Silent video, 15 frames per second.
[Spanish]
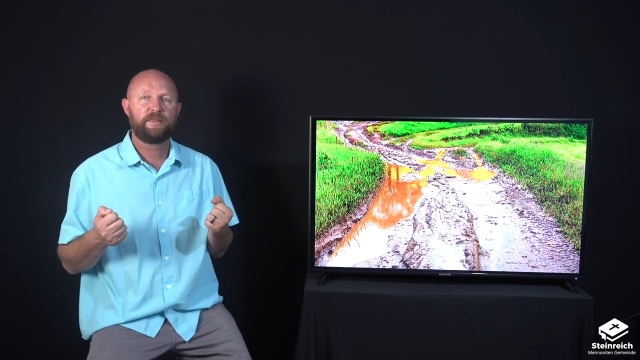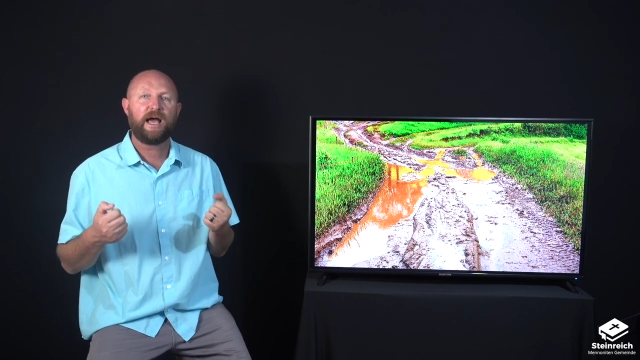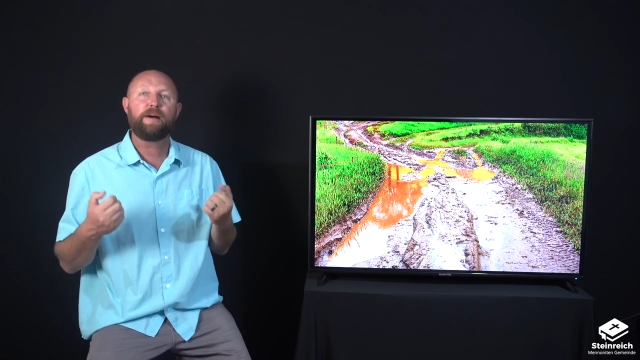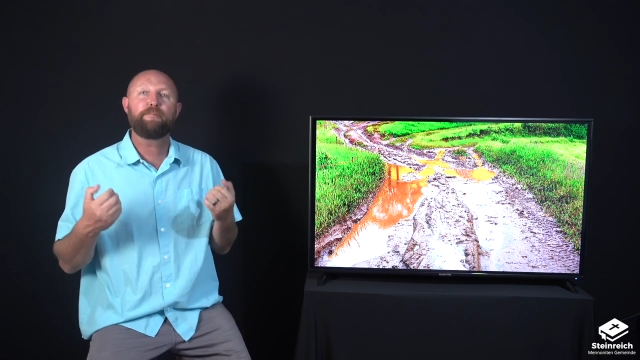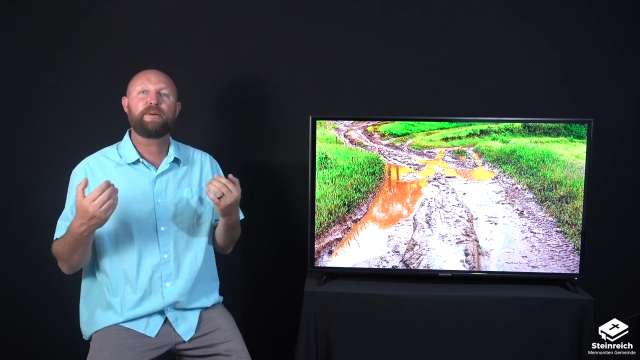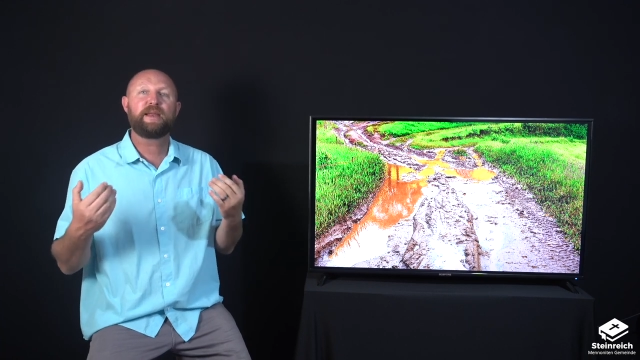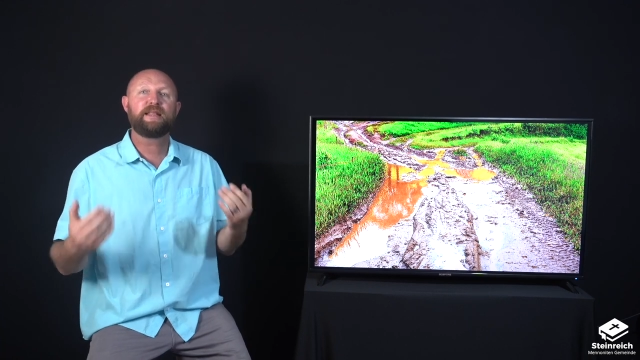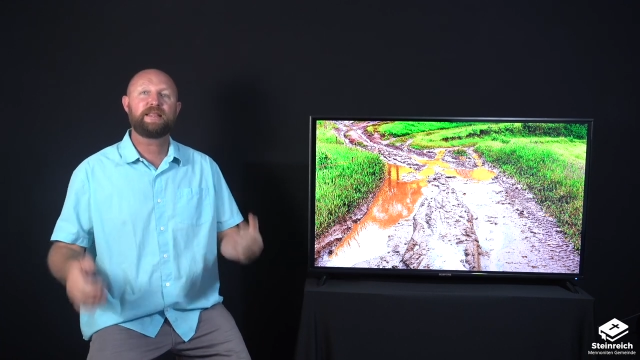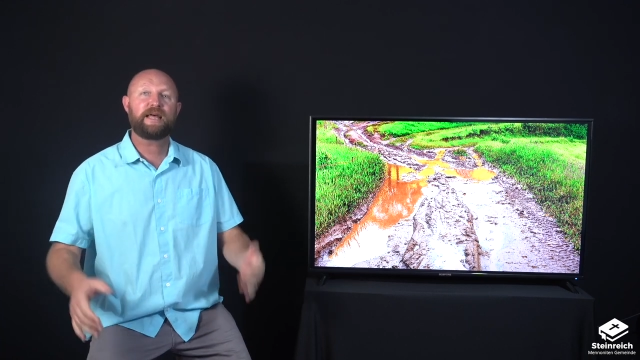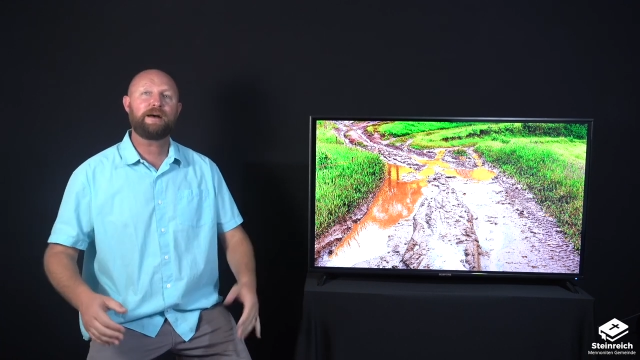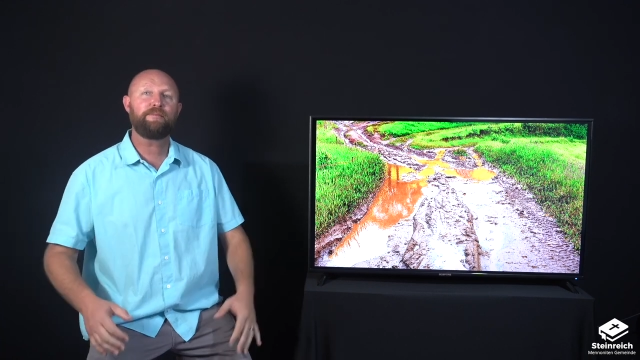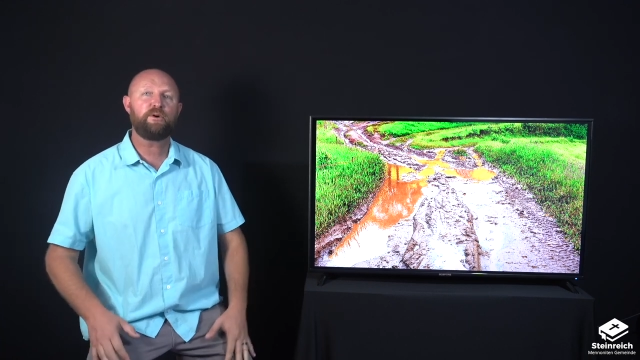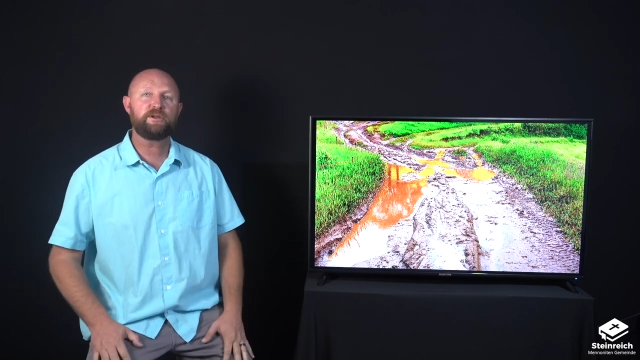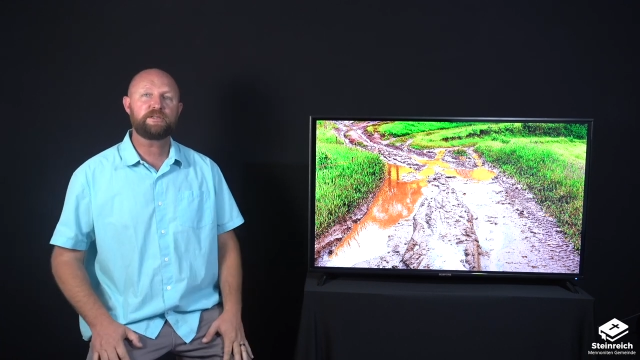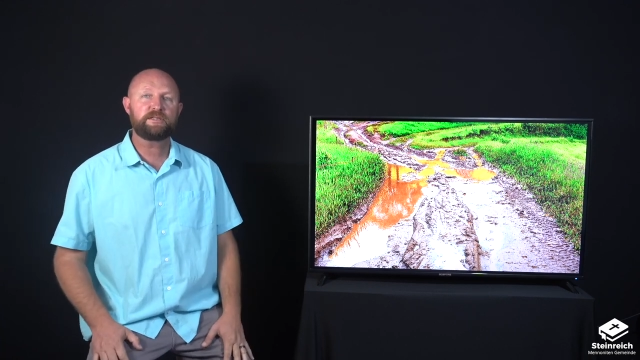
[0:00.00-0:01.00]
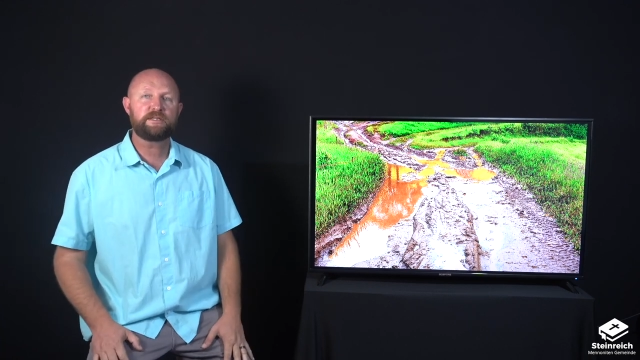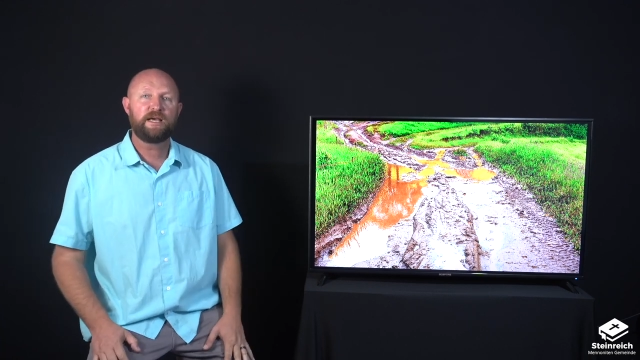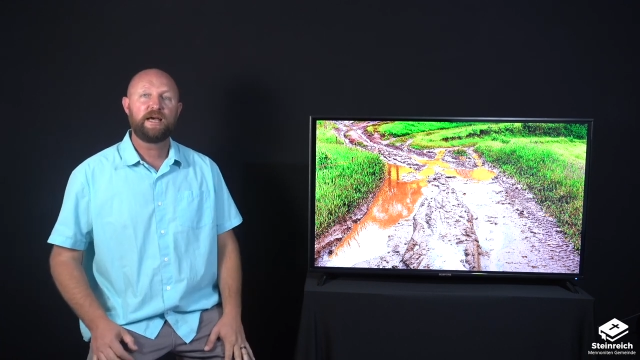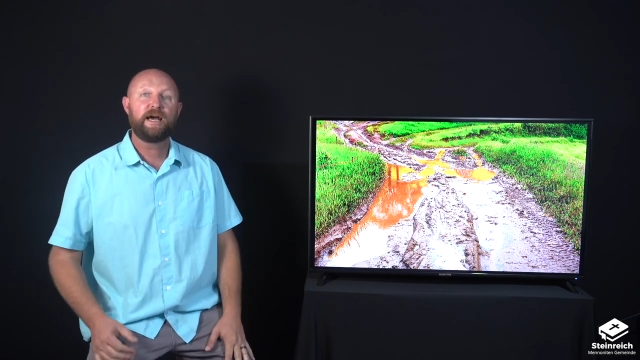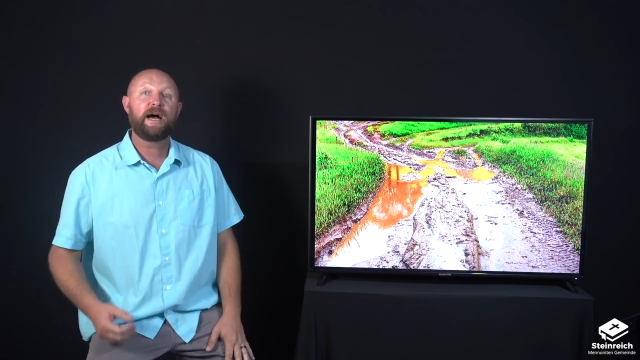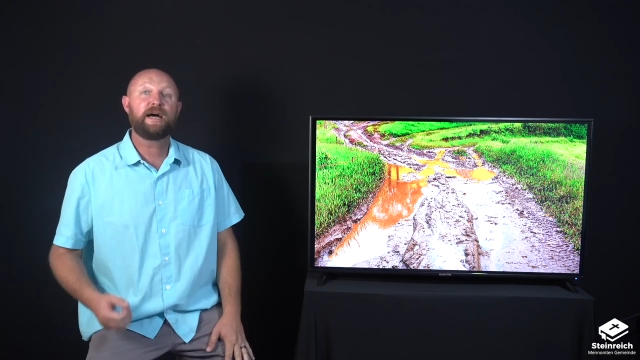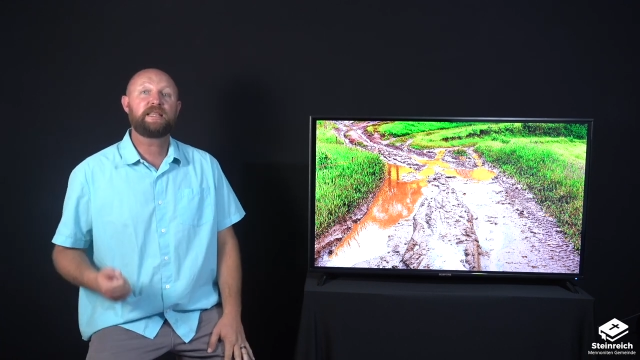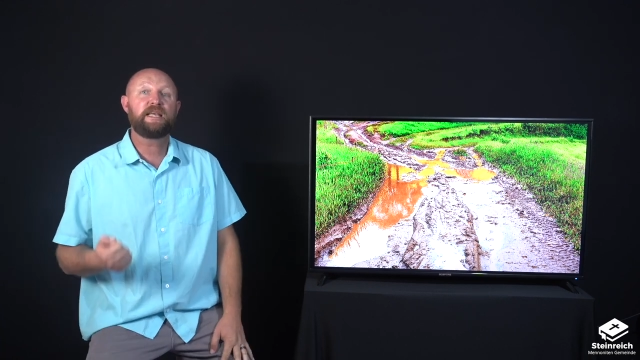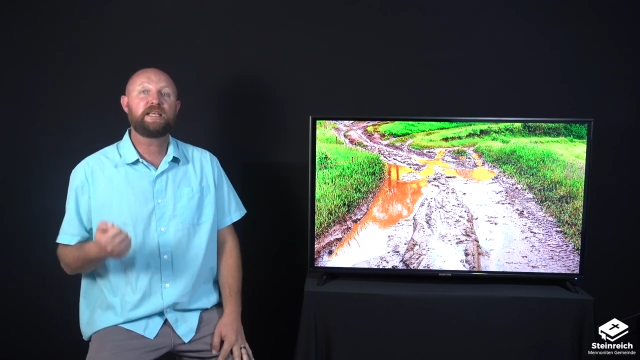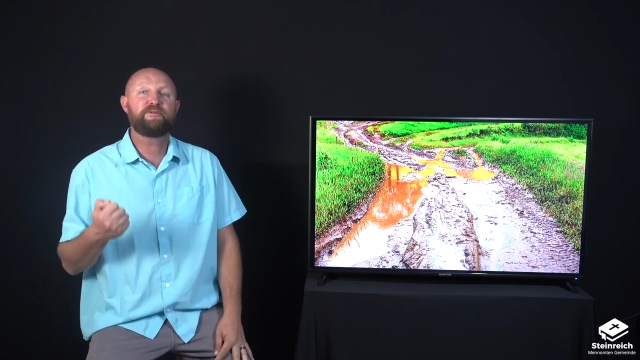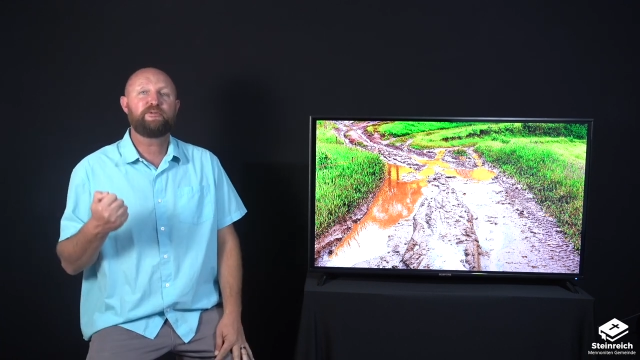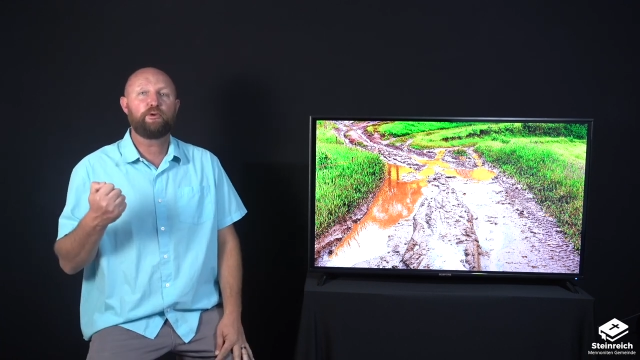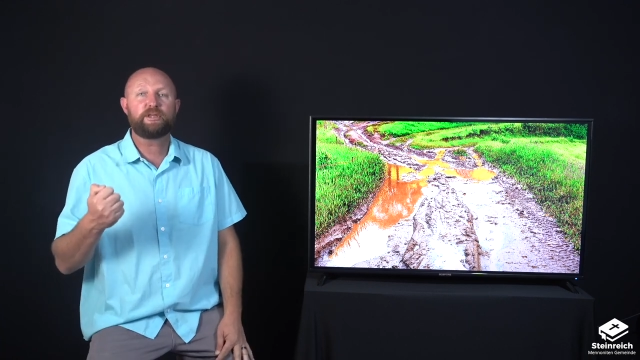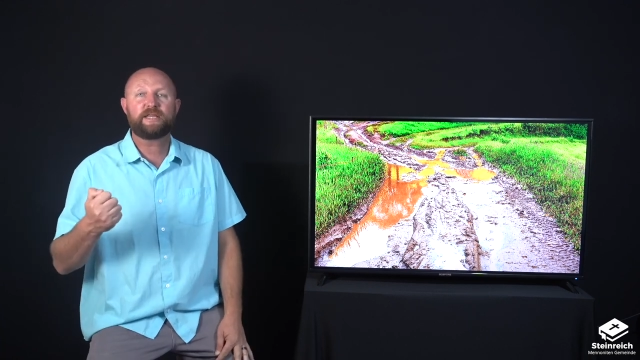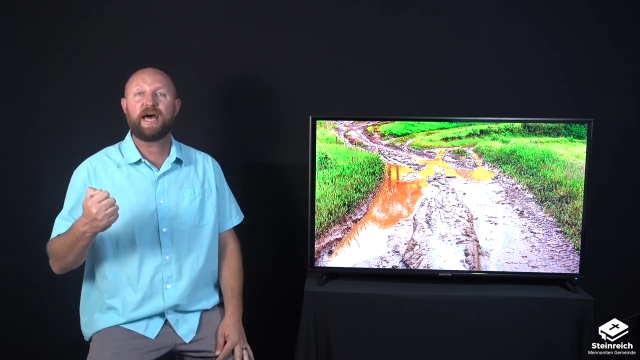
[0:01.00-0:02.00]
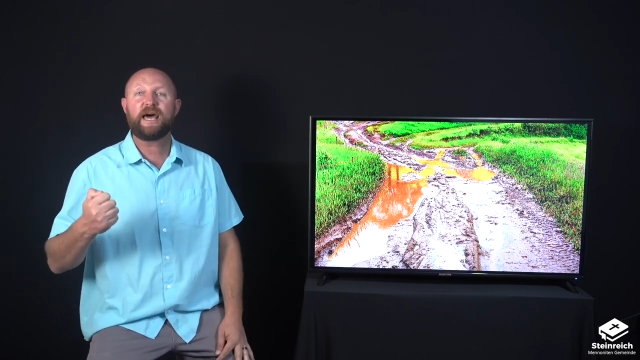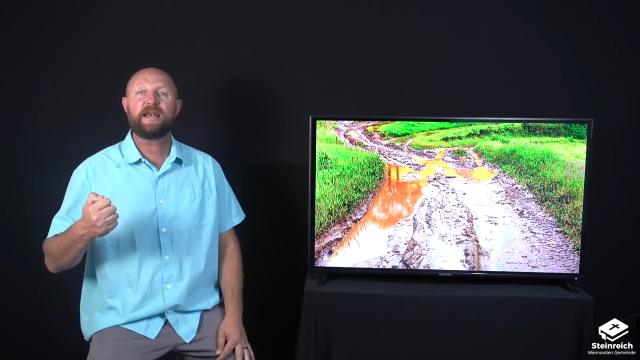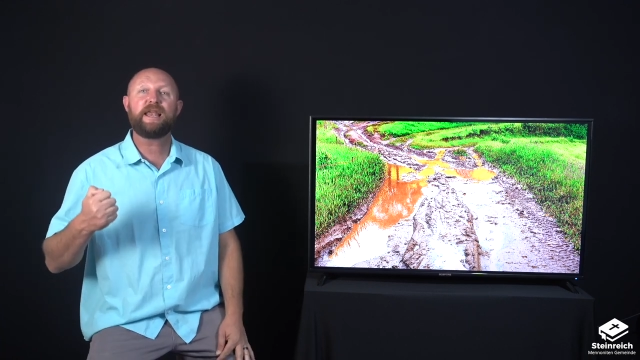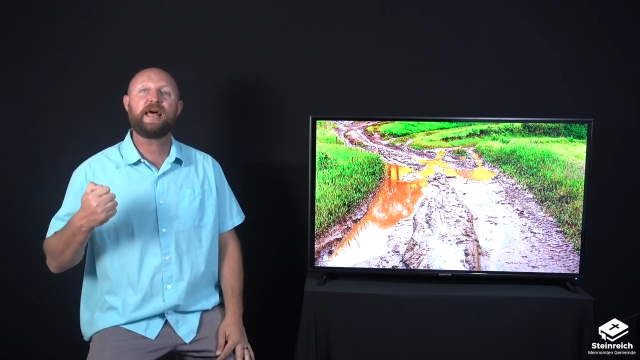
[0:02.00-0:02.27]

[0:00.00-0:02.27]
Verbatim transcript: Aprendamos a disfrutar